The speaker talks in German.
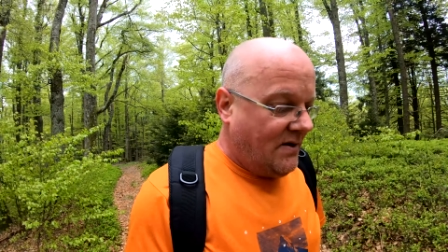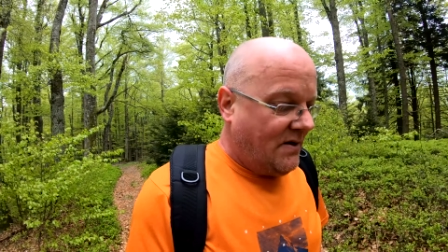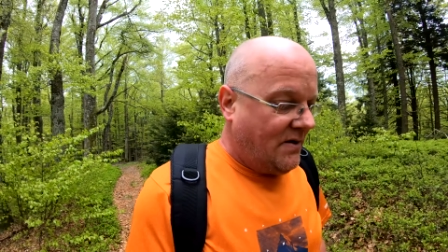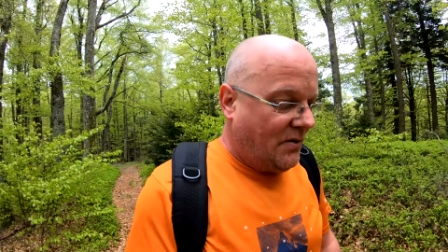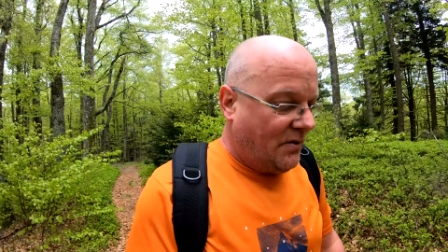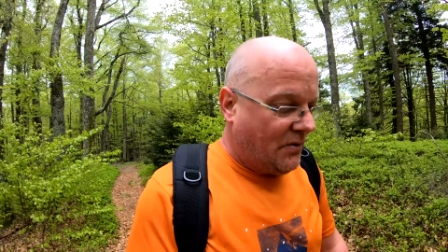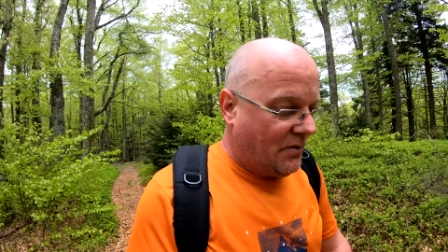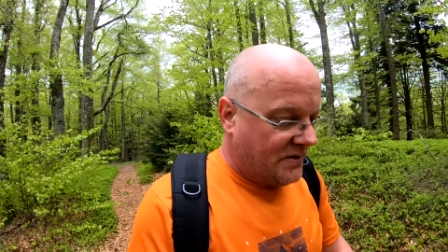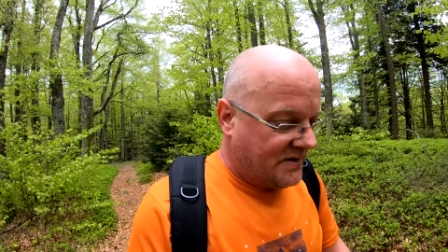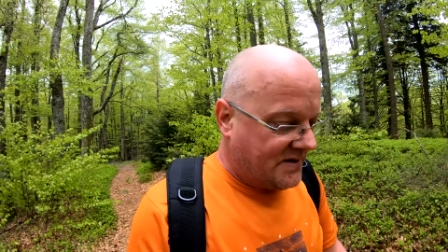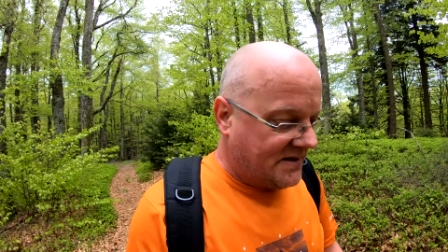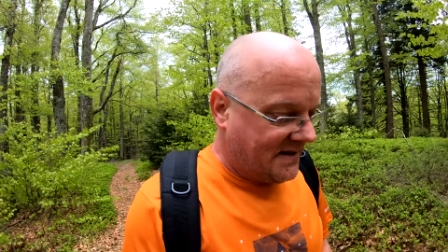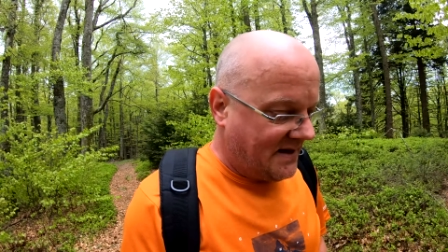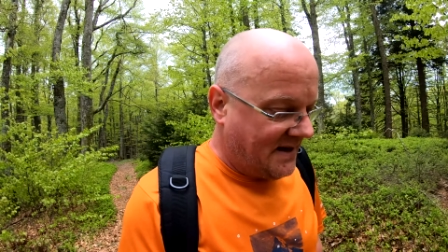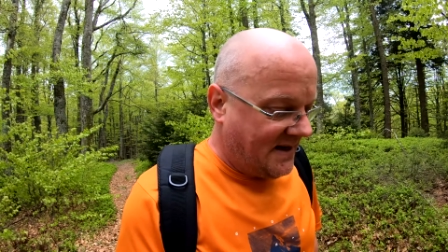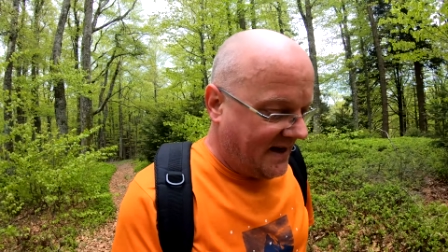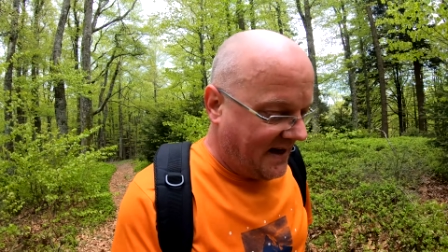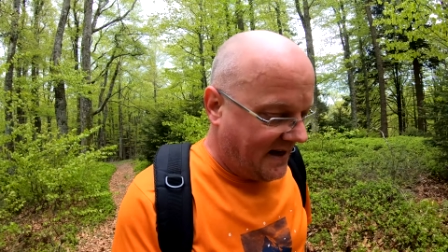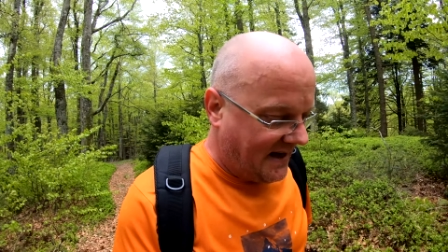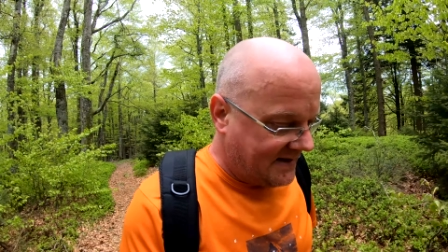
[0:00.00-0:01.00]
roten
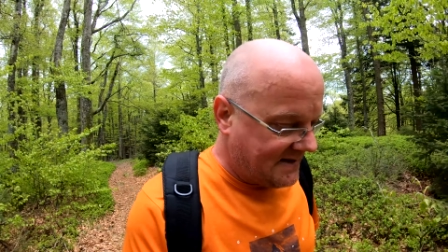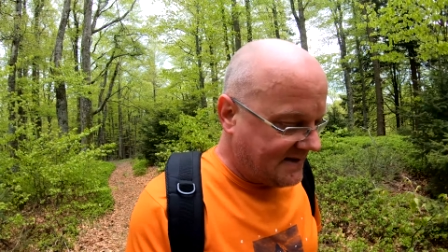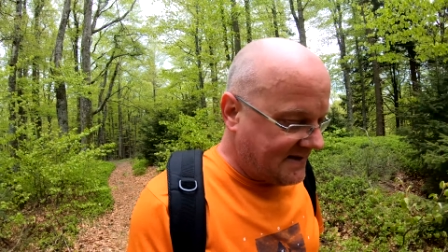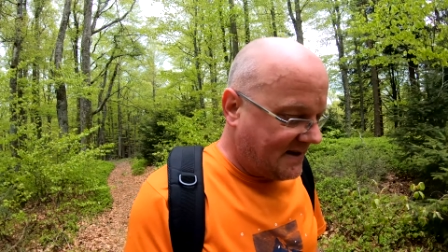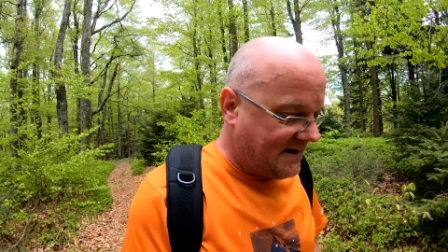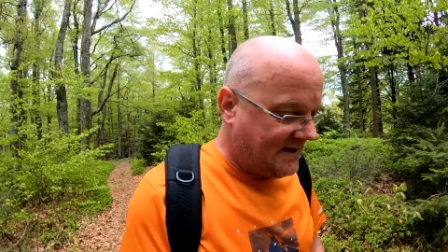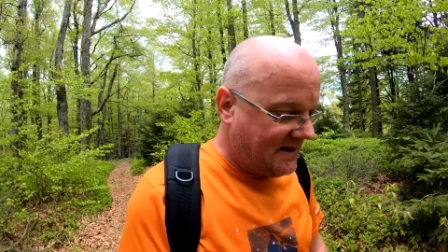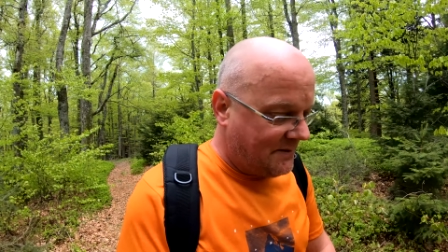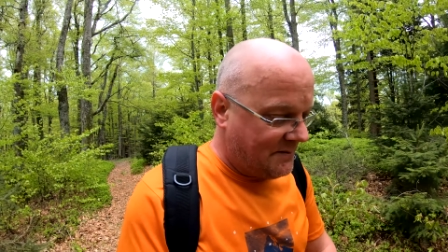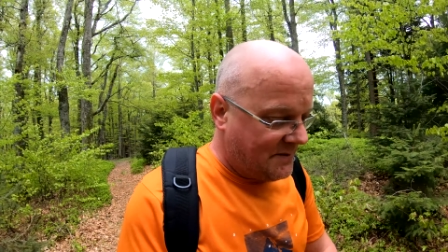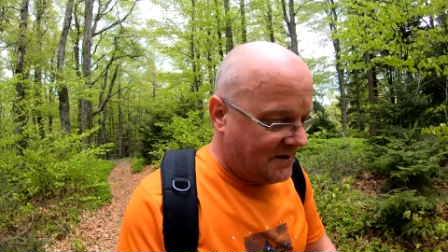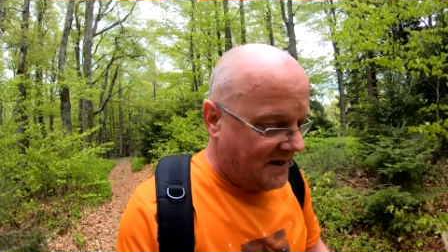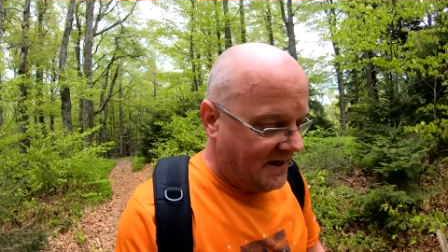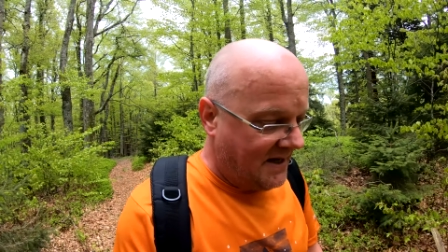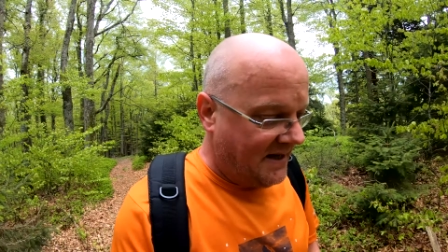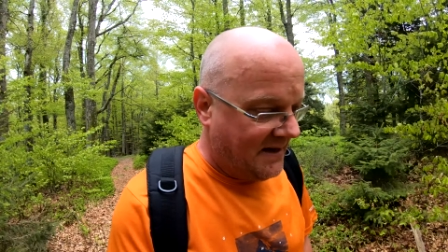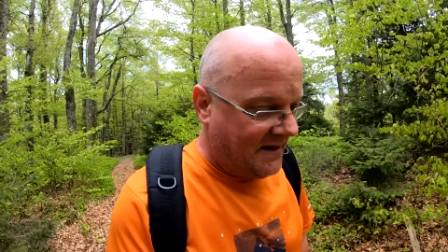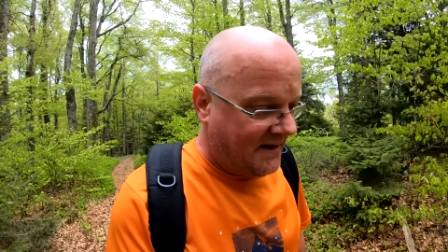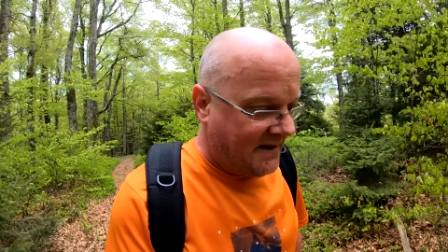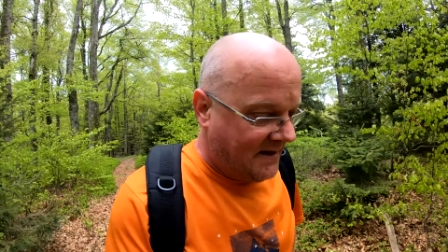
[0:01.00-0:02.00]
Herzrahmen
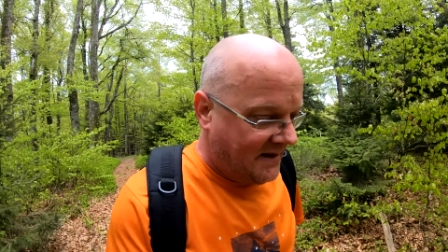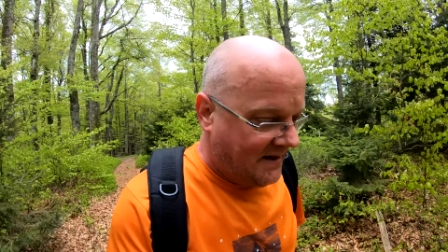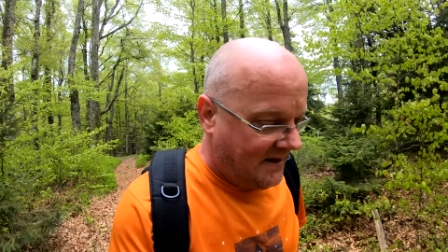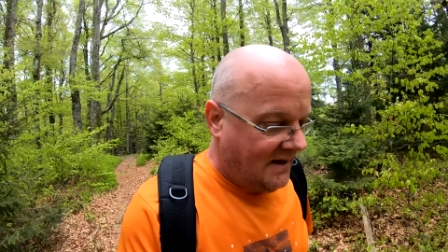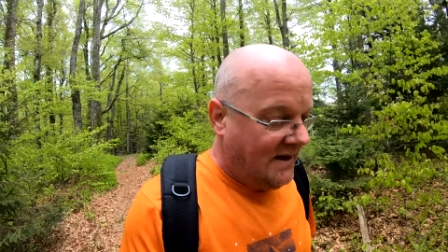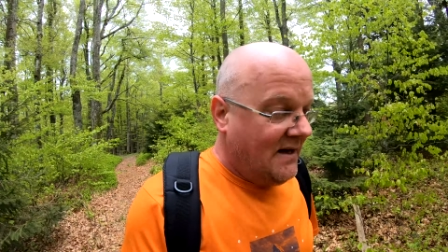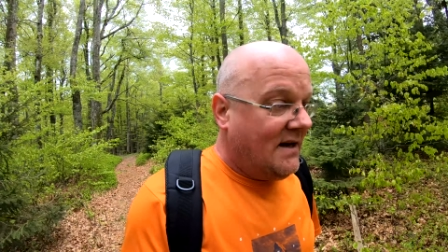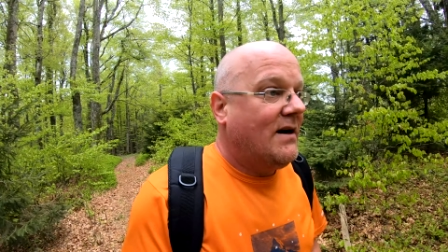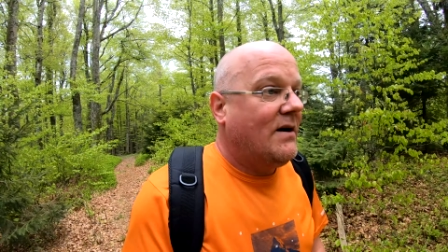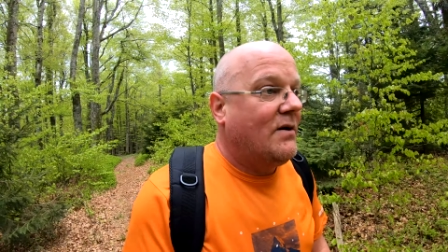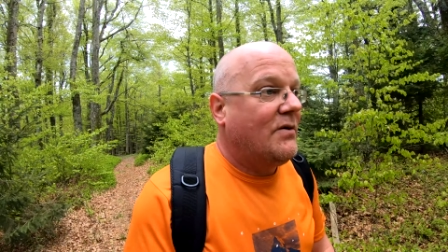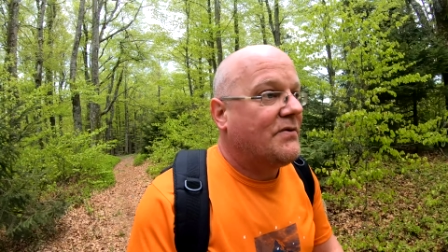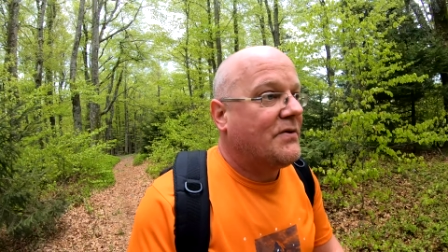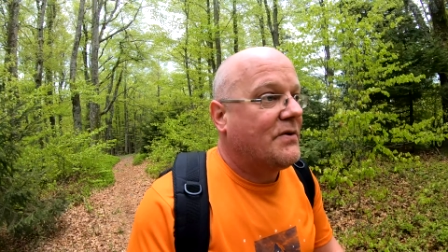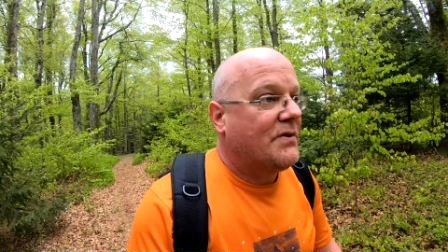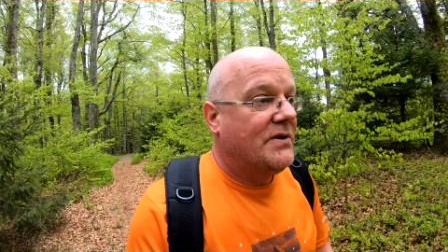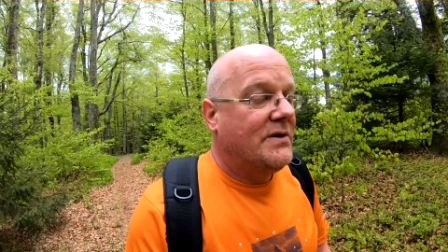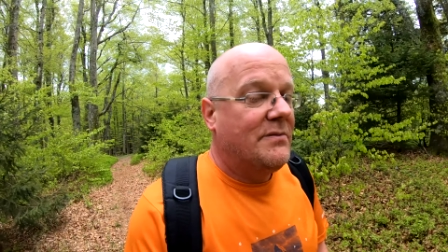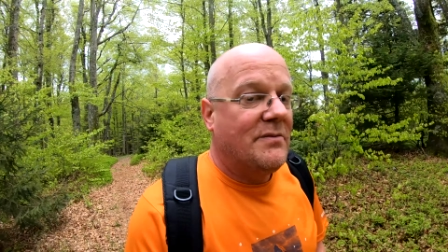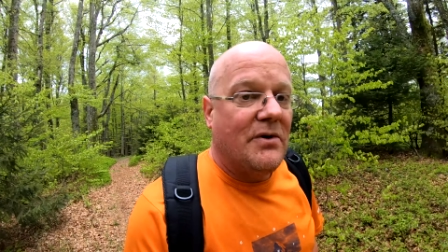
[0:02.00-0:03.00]
auf
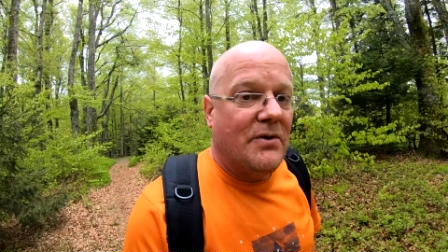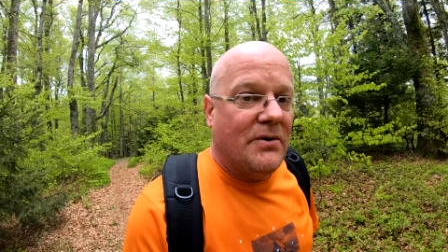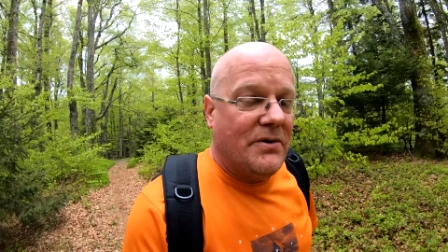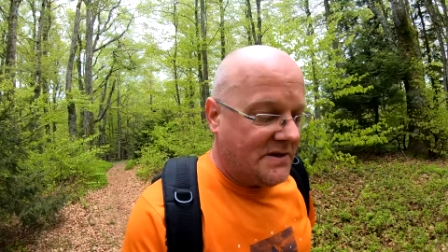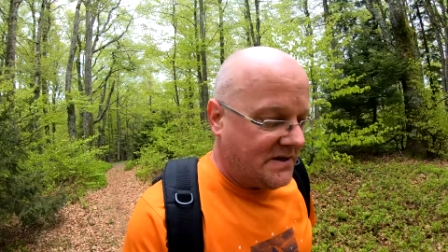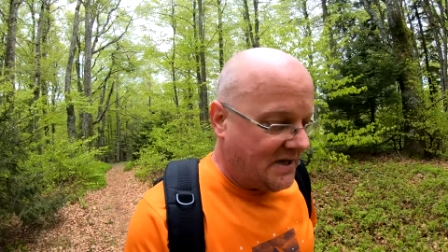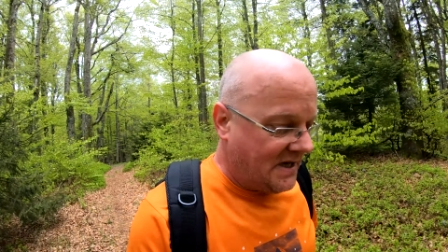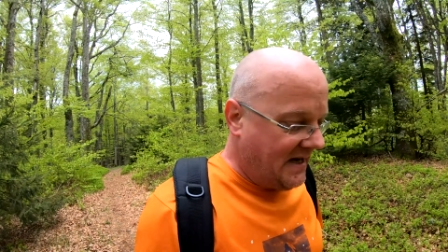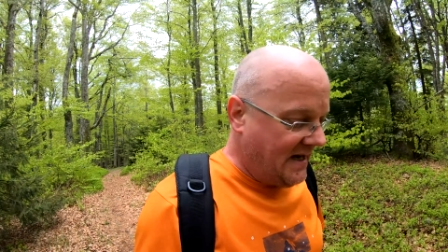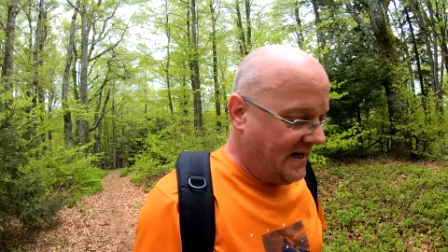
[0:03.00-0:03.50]
grünem Grund.